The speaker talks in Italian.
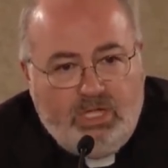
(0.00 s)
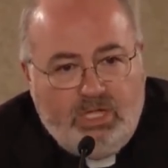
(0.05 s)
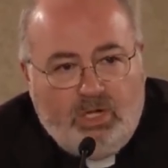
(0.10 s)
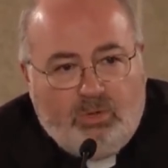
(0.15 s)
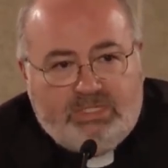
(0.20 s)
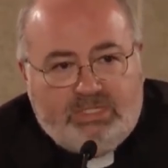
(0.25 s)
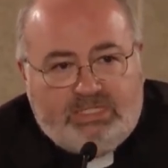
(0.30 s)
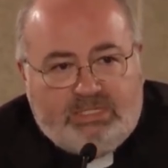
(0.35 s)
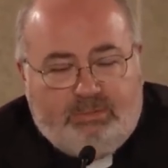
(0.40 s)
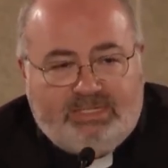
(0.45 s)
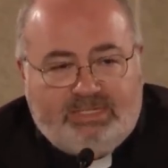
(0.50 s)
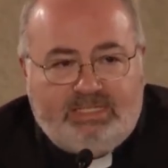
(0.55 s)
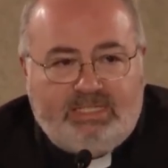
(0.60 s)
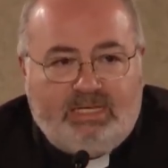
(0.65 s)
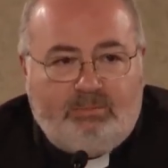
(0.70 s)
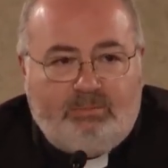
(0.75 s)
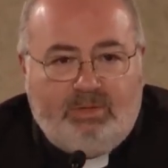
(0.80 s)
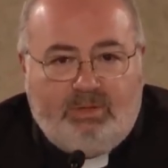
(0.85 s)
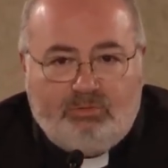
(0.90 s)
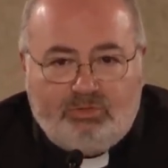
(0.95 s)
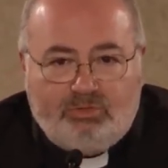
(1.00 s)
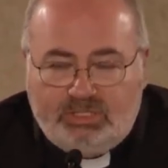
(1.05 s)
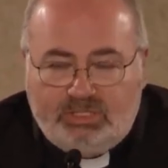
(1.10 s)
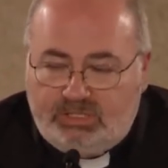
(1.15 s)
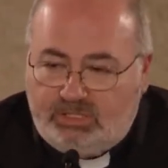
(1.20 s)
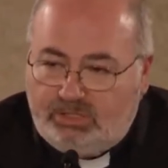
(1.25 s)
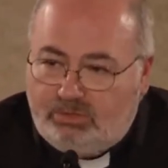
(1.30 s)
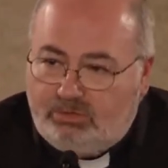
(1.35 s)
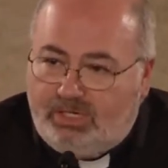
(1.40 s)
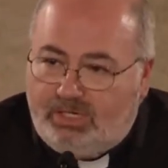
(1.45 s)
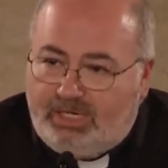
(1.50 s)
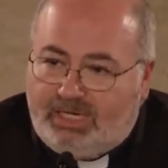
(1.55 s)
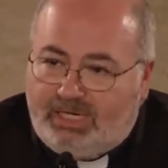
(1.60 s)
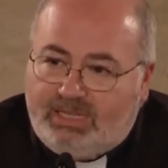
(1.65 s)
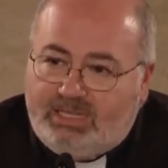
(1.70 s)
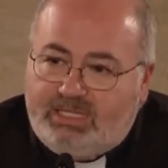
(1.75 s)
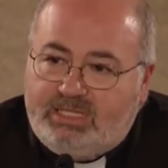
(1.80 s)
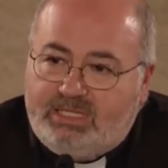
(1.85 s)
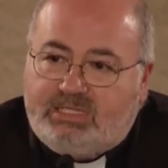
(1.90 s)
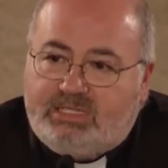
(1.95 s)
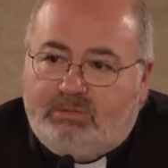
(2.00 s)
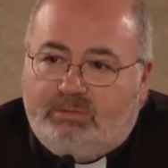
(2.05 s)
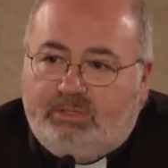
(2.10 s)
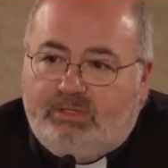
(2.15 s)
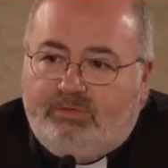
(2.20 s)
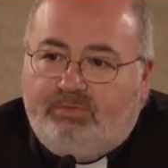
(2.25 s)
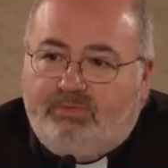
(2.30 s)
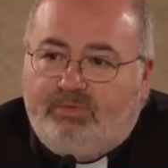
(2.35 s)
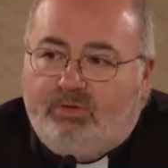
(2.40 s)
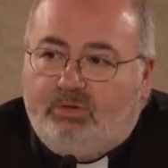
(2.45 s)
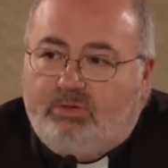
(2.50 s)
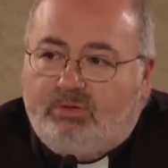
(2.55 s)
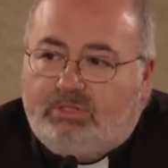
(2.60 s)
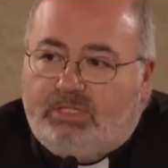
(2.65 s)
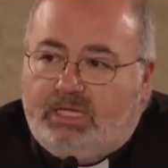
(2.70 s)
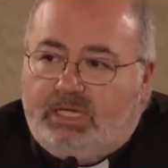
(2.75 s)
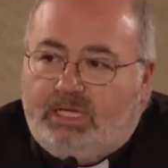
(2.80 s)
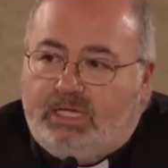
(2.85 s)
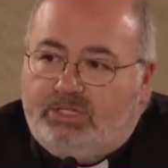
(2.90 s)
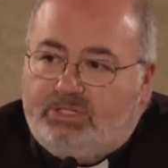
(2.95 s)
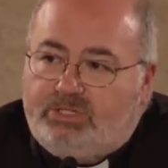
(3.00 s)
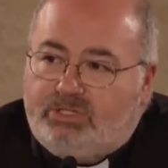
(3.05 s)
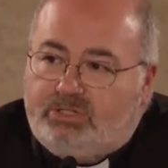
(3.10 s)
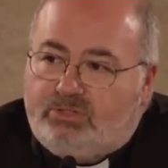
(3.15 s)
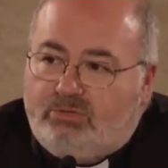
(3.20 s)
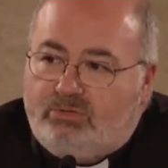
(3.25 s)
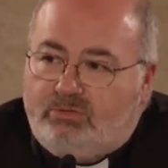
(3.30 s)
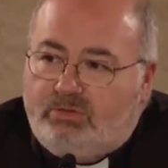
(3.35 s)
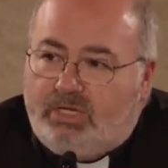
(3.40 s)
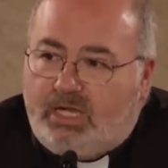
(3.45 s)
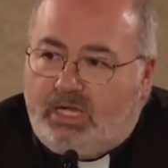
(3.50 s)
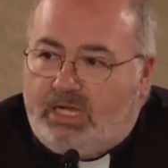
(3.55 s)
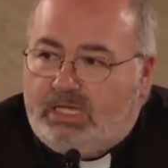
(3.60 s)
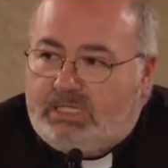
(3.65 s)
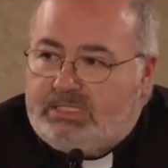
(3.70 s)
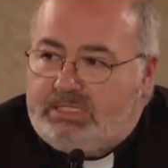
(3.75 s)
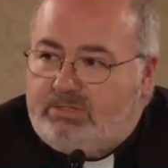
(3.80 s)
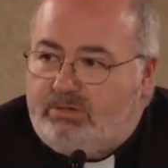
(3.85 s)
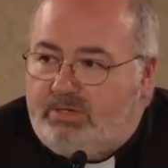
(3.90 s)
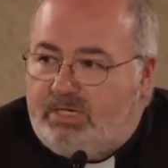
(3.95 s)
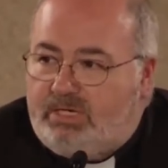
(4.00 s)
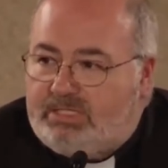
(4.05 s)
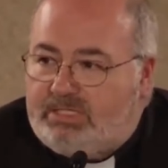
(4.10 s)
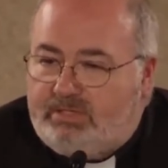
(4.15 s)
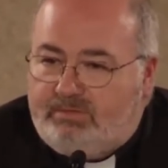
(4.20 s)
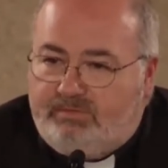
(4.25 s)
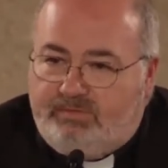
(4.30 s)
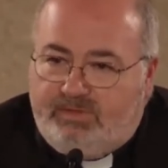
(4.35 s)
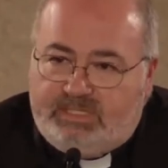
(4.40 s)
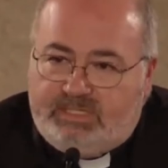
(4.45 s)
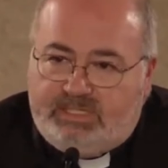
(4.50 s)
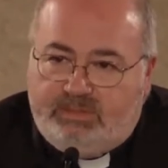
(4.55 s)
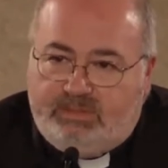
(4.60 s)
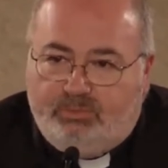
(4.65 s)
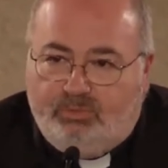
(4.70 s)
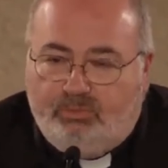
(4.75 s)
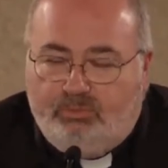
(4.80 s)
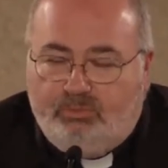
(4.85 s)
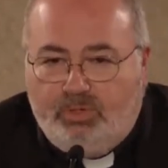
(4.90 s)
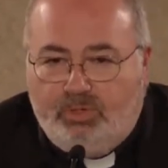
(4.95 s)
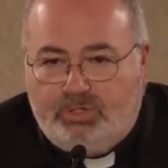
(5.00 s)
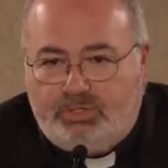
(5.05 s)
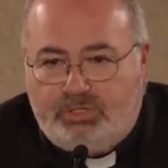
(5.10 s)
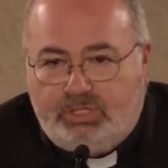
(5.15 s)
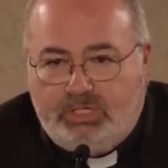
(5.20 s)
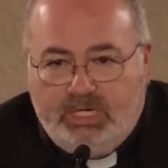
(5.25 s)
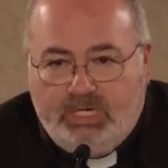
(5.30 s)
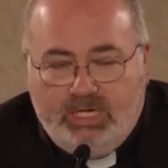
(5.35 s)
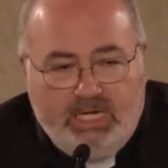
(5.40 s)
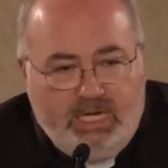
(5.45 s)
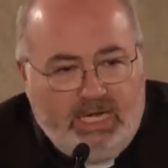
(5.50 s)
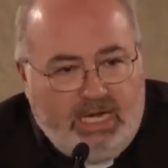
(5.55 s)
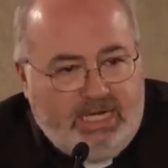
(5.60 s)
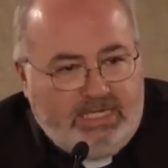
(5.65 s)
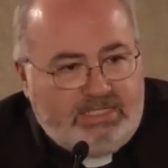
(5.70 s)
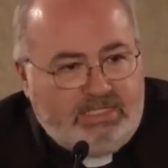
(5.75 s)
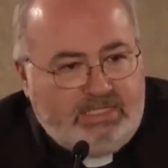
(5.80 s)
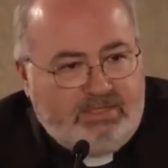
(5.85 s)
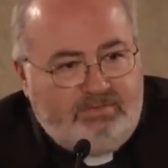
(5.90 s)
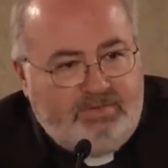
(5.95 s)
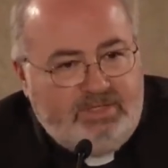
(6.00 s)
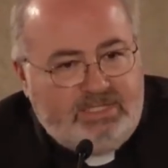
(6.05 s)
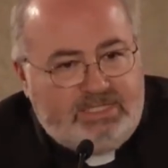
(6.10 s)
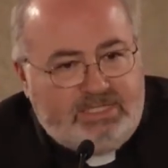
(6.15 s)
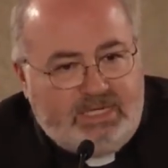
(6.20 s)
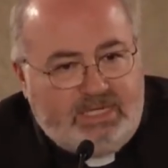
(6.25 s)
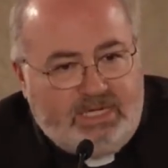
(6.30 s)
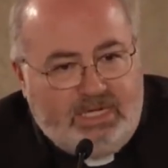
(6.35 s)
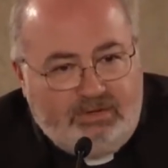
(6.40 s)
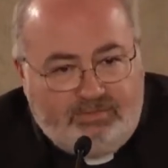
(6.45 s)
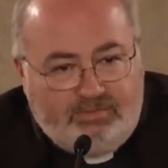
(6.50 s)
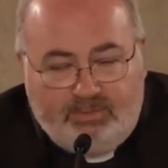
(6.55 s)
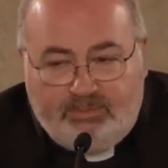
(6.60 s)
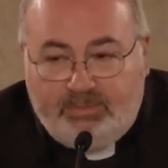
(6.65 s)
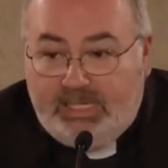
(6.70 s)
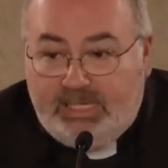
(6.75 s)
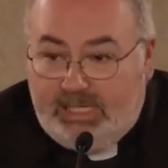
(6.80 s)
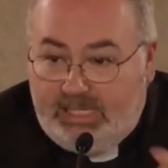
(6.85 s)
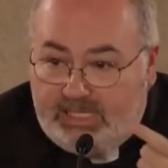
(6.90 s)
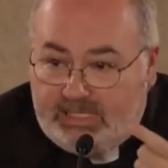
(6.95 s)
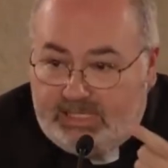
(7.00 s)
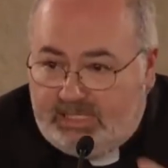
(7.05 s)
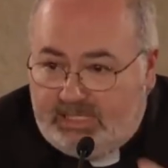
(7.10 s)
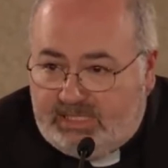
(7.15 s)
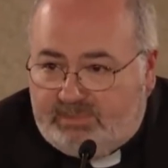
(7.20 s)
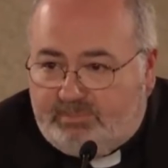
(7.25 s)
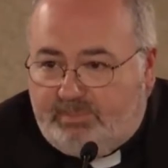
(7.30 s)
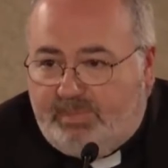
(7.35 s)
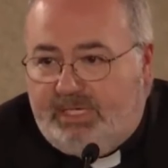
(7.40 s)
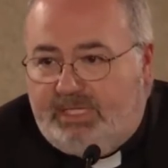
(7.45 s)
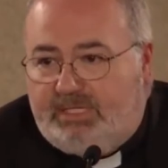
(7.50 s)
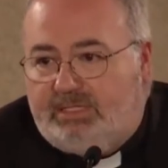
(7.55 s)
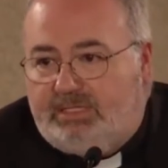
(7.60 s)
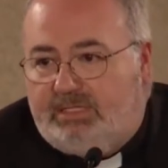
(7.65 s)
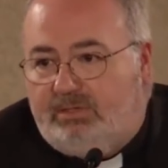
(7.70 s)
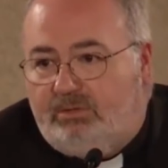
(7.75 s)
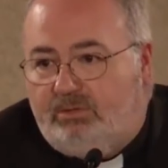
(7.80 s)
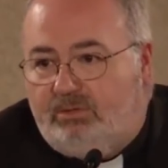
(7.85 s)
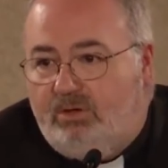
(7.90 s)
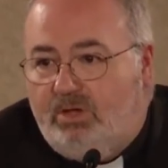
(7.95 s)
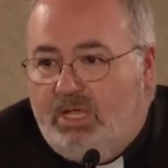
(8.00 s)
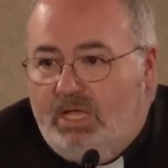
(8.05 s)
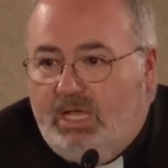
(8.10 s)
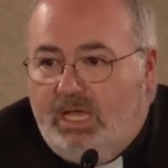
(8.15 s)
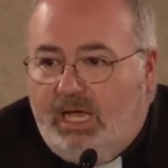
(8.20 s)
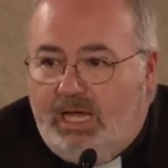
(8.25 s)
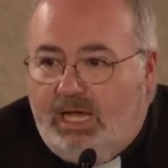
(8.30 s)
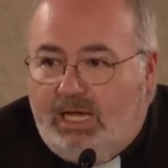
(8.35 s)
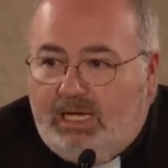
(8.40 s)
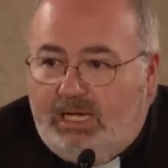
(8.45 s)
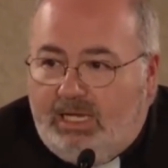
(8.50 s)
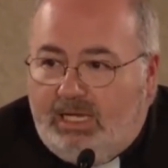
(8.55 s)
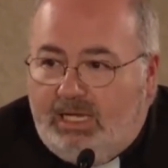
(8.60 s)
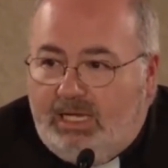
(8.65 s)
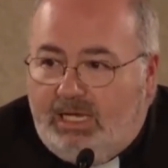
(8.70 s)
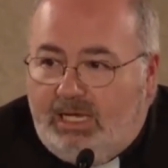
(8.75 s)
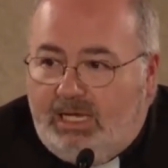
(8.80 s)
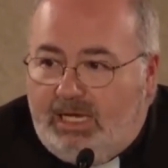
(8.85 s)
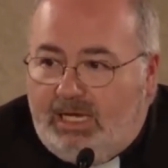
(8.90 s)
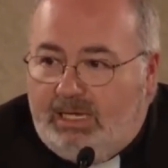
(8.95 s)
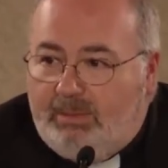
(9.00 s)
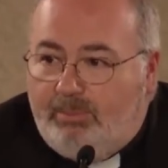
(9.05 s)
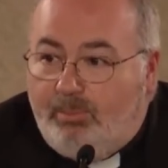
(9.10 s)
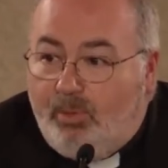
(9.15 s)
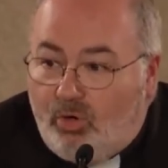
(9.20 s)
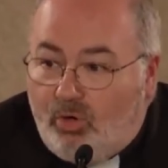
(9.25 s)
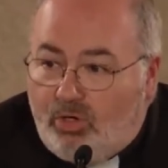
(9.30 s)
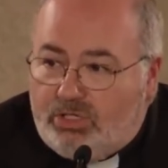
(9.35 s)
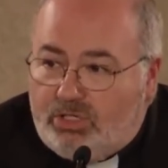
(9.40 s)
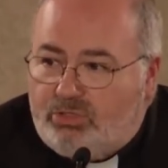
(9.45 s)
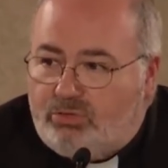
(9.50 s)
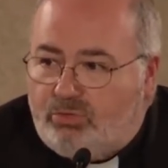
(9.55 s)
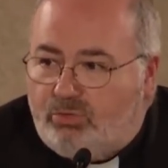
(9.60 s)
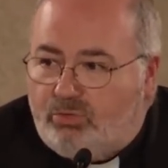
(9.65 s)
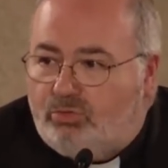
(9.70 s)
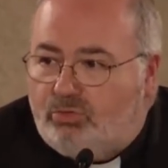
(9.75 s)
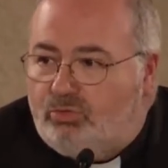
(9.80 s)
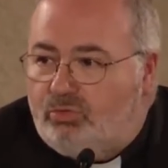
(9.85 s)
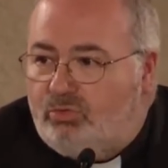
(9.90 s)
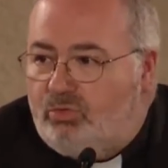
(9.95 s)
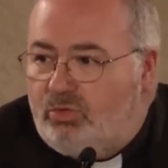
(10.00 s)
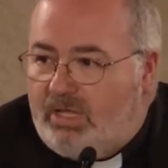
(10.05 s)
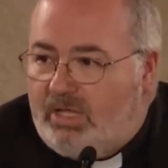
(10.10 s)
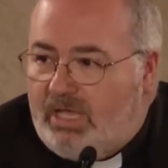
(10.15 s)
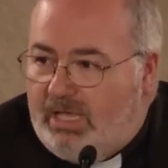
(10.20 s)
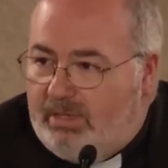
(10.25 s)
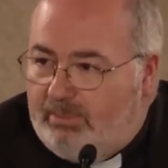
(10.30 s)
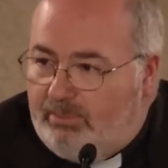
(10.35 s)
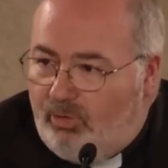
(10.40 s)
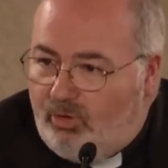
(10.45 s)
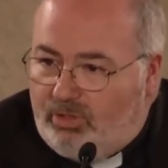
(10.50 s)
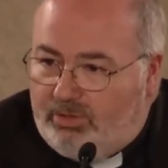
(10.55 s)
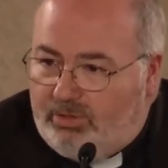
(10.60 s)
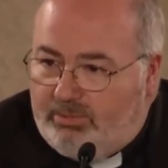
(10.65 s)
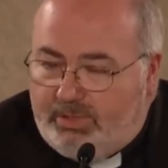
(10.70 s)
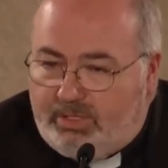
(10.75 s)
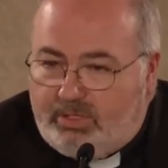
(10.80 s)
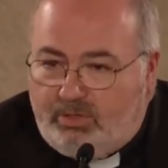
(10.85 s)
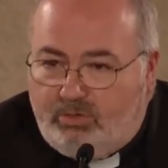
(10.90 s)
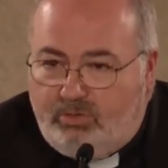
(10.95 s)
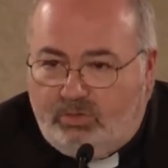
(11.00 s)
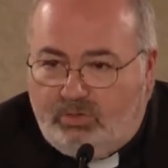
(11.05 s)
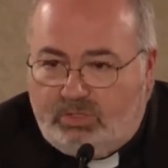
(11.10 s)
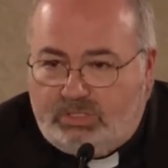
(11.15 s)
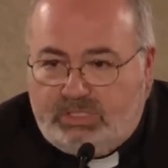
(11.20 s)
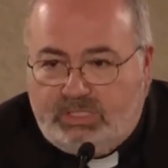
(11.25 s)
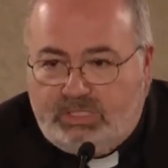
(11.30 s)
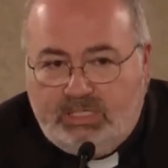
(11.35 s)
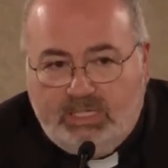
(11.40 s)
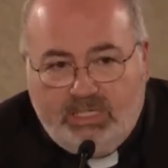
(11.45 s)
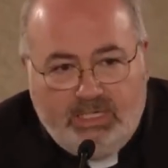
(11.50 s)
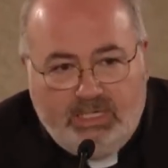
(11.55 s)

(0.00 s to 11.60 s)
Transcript: Questa mattina abbiamo sentito le grandissime difficoltà che ci sono in relazione ai servizi pubblici, ai servizi che le famiglie si aspettano, alle, alle poche strutture e ai pochi percorsi.